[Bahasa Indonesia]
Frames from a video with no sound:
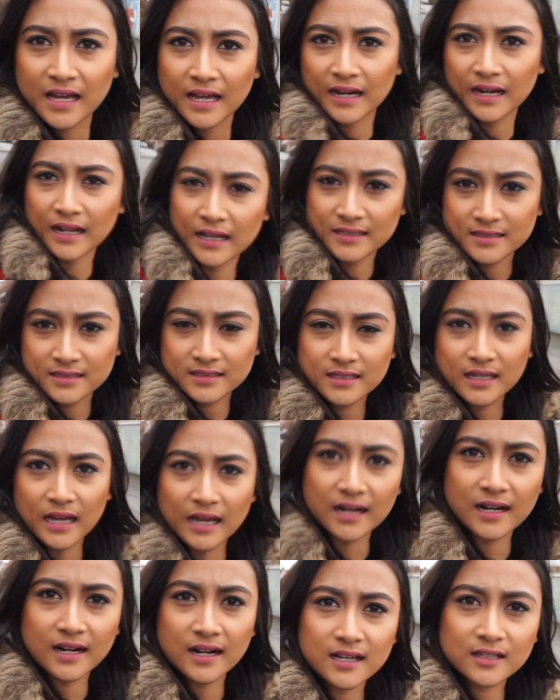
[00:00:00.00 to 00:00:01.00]
Nah
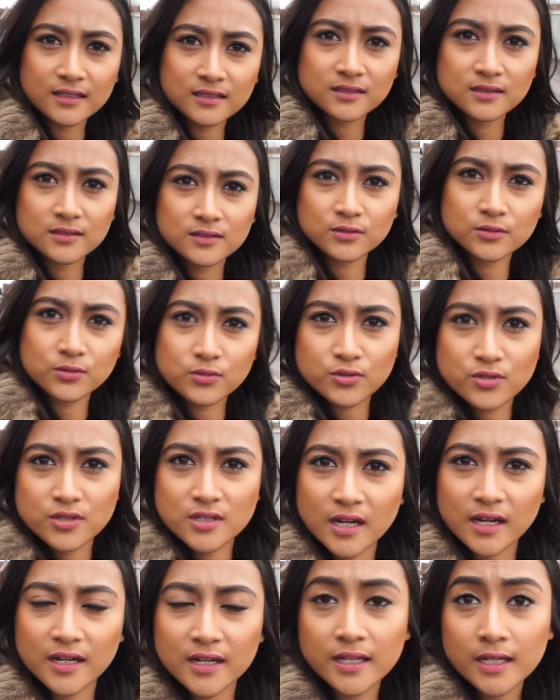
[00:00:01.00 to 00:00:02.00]
sekarang tuh
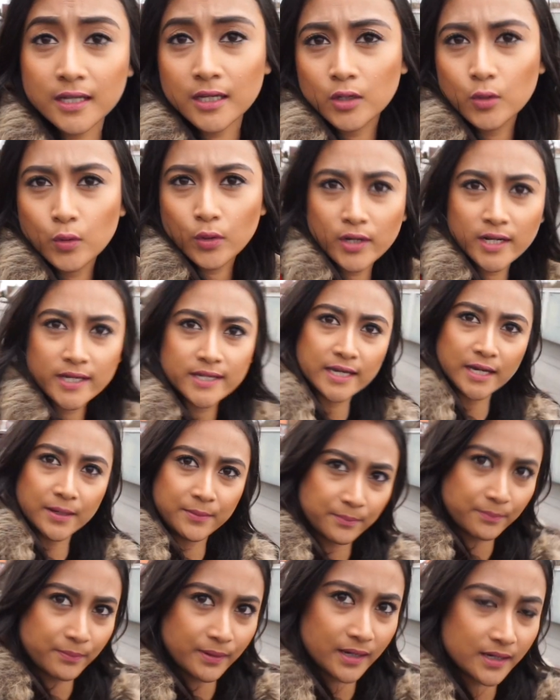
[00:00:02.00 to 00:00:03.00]
jadi gue udah
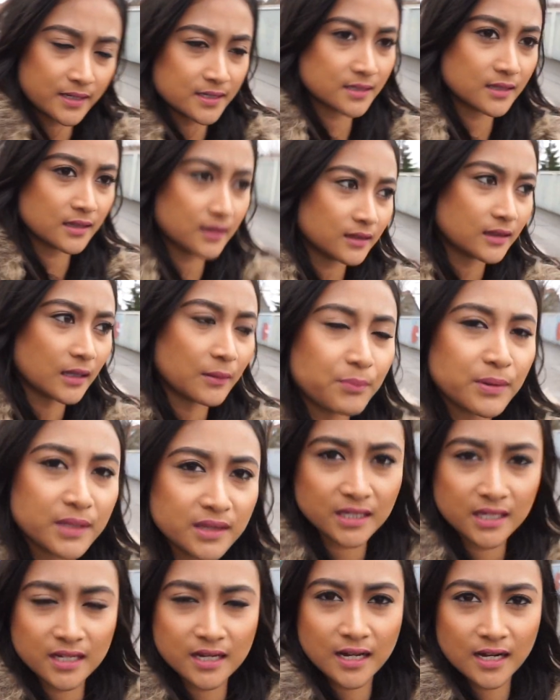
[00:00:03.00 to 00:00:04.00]
nyampe tapi
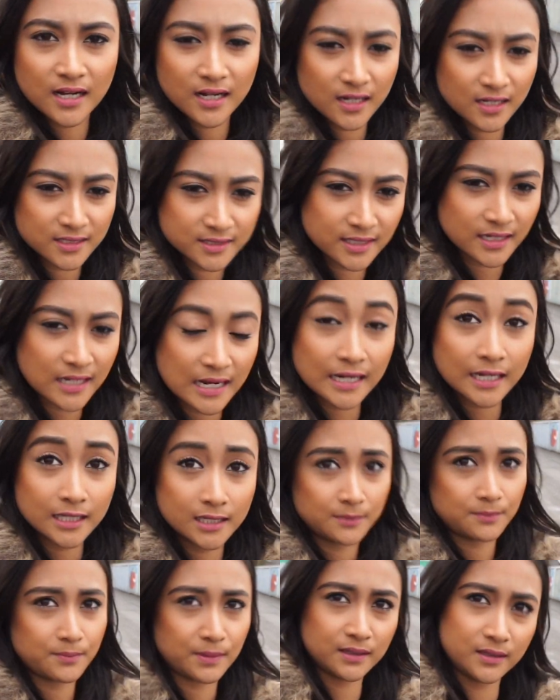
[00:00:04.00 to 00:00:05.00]
tinggal jalan ke
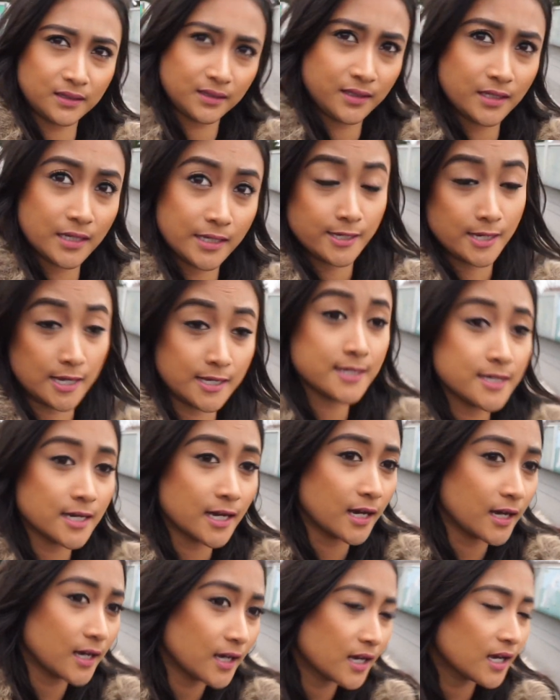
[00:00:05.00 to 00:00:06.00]
tempat dianya aja
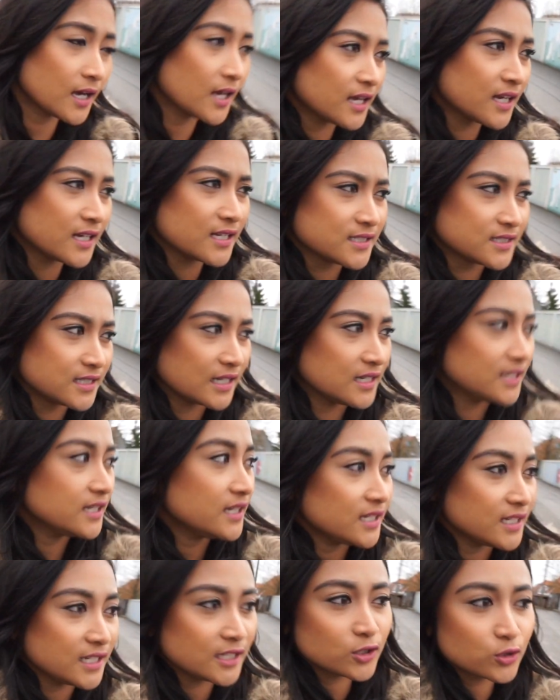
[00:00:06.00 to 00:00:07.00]

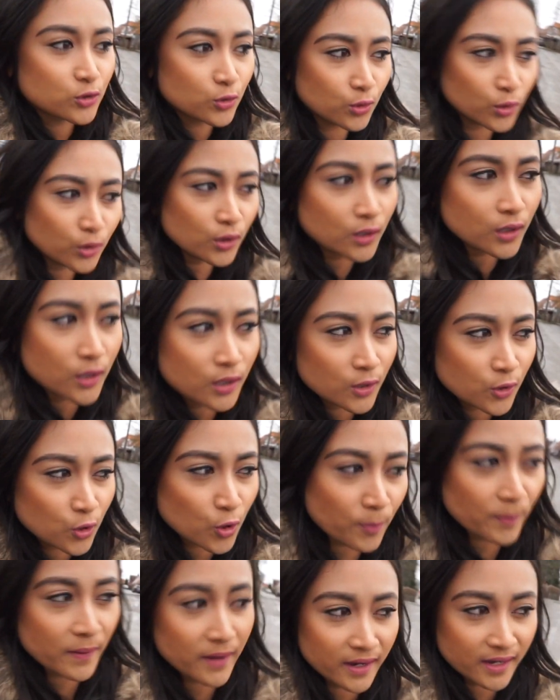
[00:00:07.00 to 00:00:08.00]
jadi ini tuh
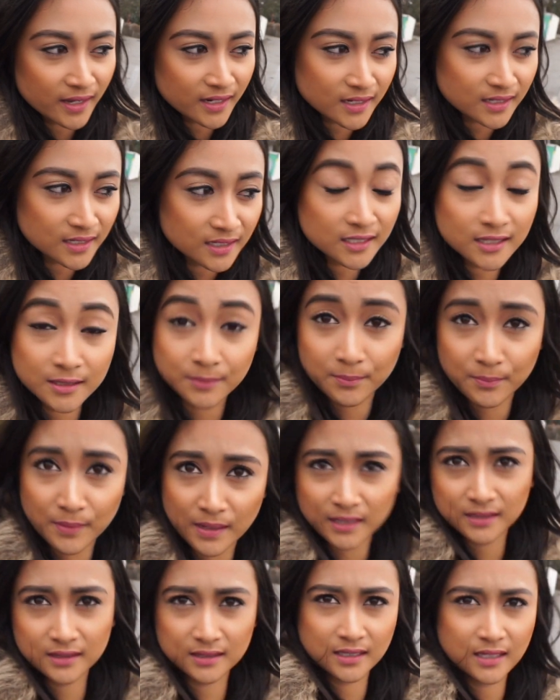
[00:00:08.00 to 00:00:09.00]
gue pengen ke
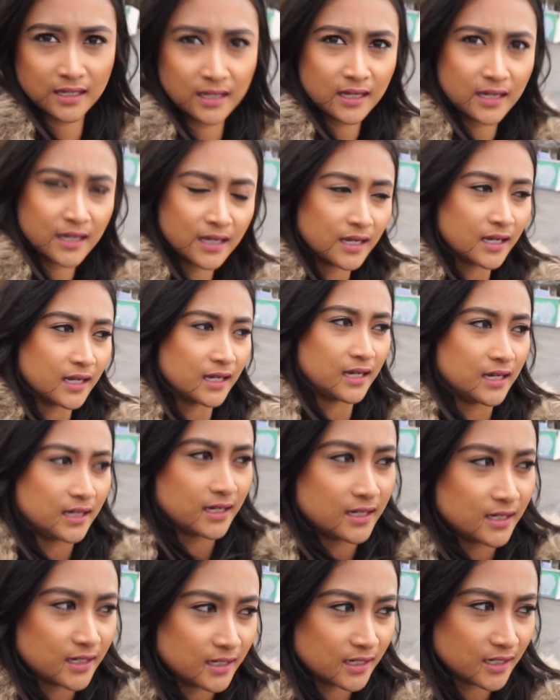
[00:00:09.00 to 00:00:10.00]
tempat
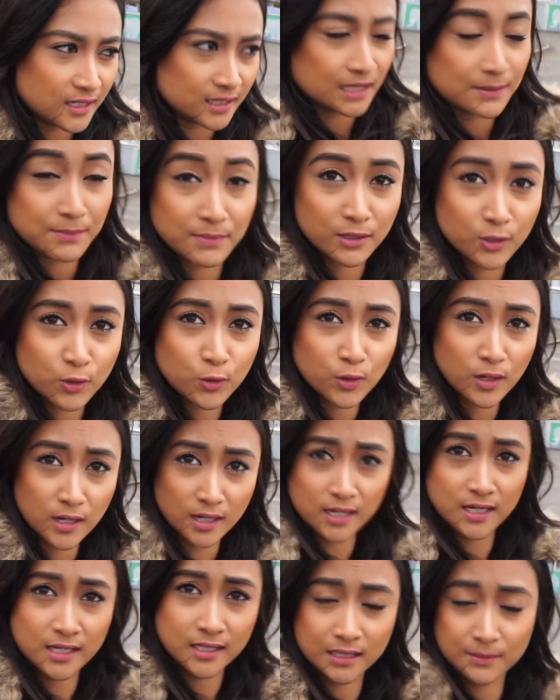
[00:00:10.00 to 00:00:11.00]
uh, eh, teman gue
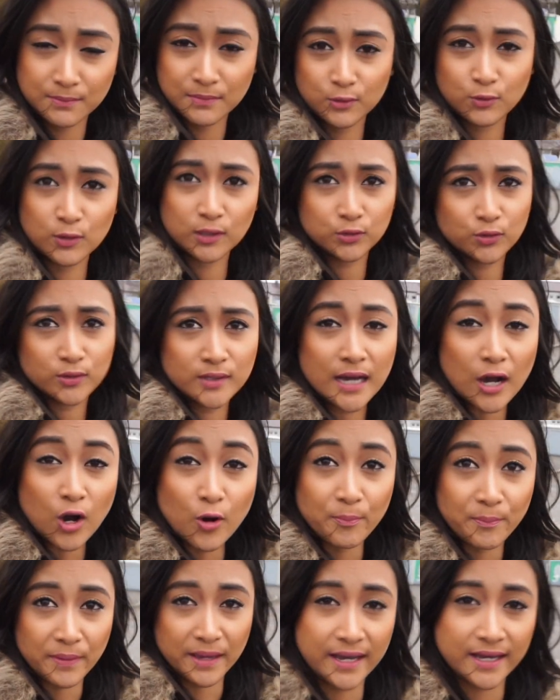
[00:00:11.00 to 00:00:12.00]
temen gue tuh dia au
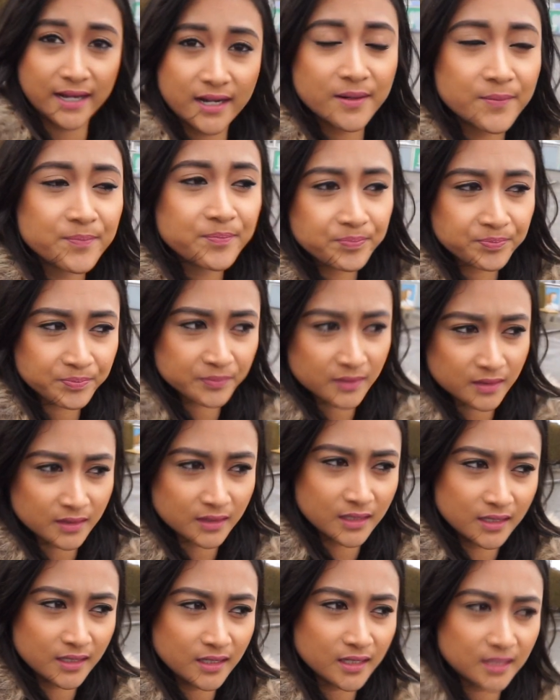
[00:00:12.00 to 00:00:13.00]
pair
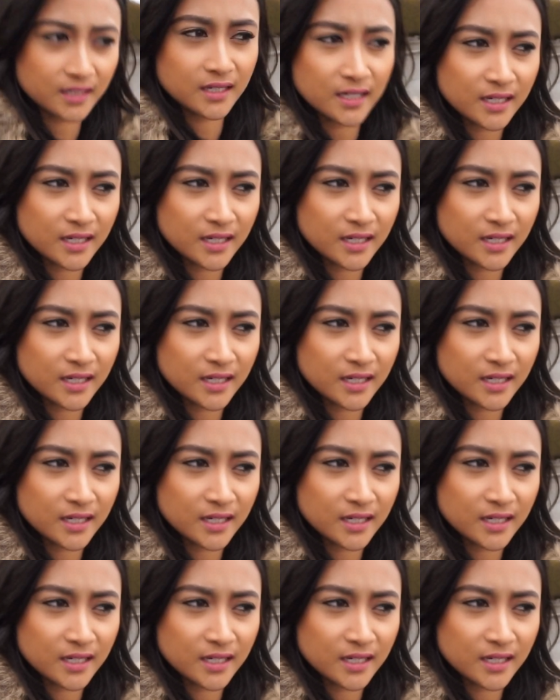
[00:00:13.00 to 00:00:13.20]
di